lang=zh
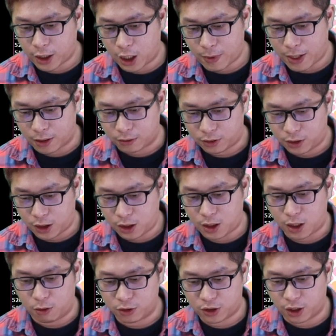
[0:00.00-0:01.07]
K 棒低
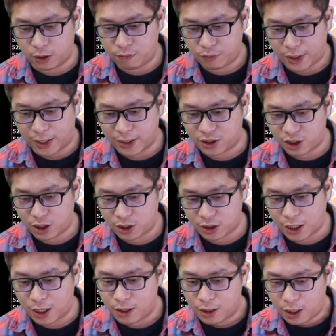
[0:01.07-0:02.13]
点有撑，来接一
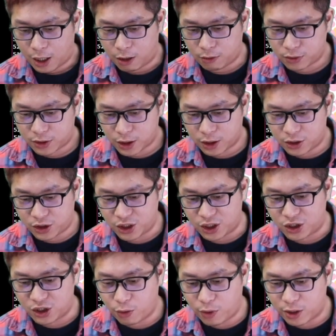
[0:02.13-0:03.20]
下。好，这个颈
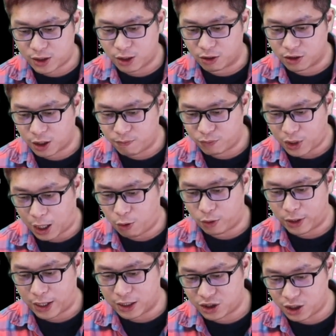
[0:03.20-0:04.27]
线位置有撑，好，我
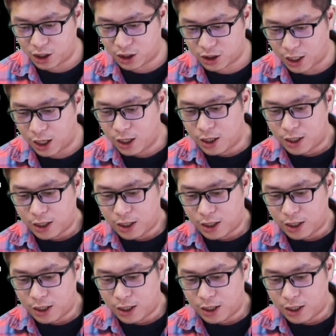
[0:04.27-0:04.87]
来接一下。